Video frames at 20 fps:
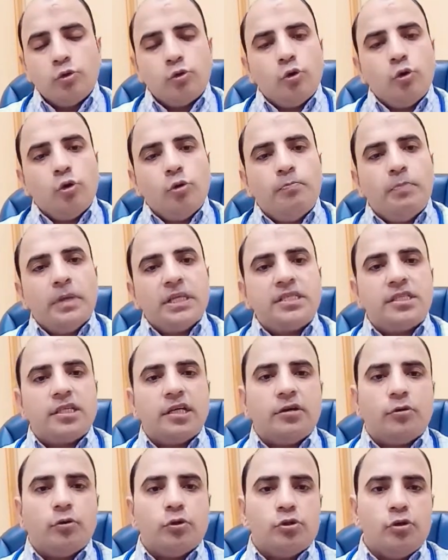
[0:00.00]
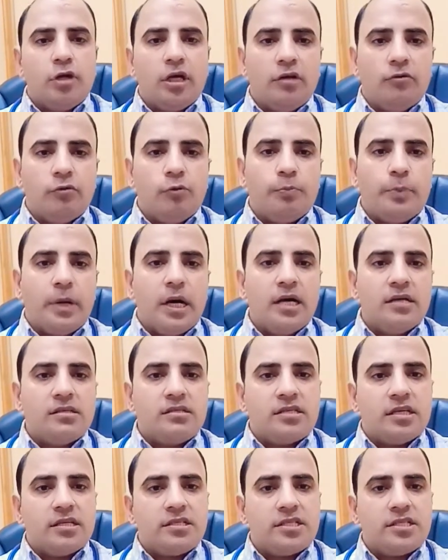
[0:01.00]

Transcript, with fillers: तो बच्चे को जो है ना वो पाँच से